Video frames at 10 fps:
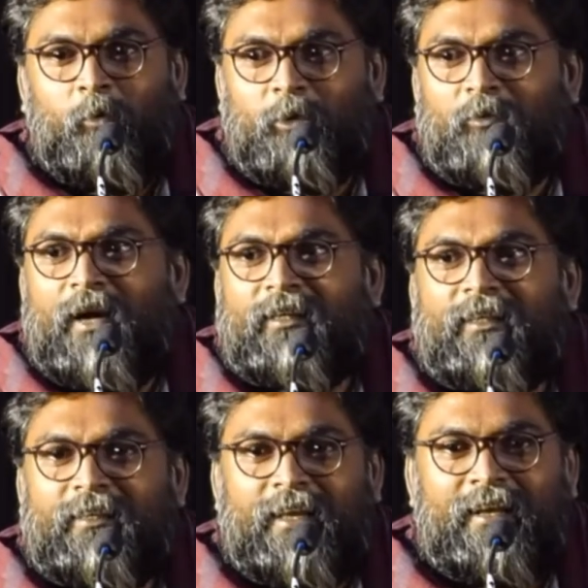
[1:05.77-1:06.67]
ஒரு
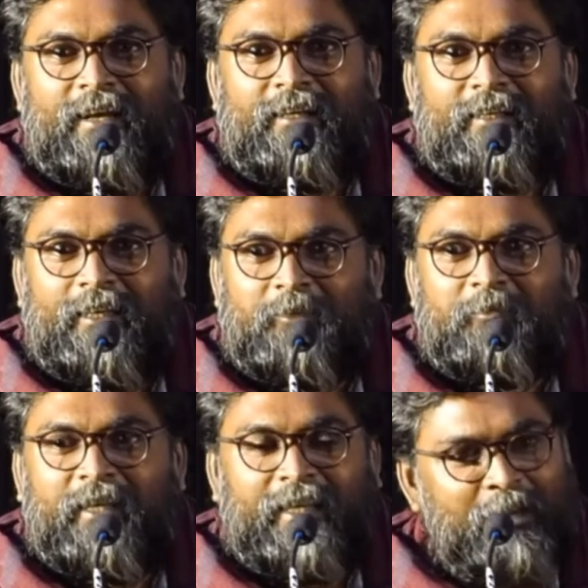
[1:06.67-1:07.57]
வார்த்தை ஏன் லேட்டு
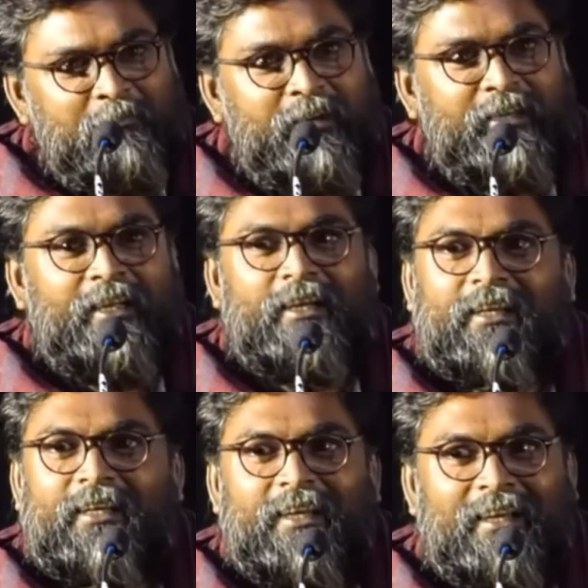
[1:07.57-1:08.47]
எதுவும் இல்லை கேட்பார் எங்கே
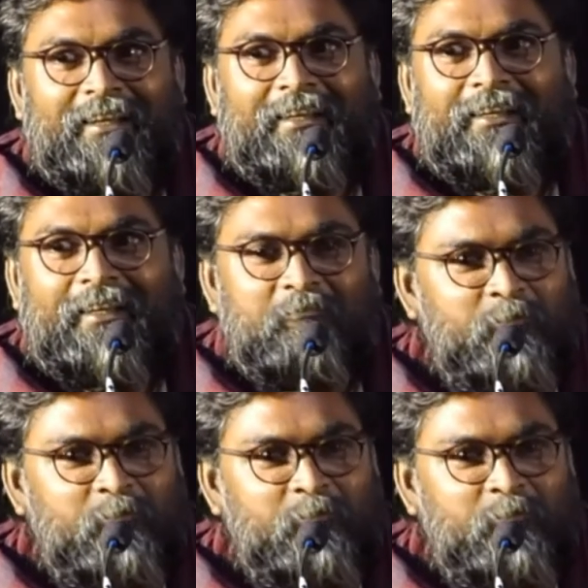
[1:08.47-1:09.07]
இருக்கீங்க இங்கே இருக்கேன்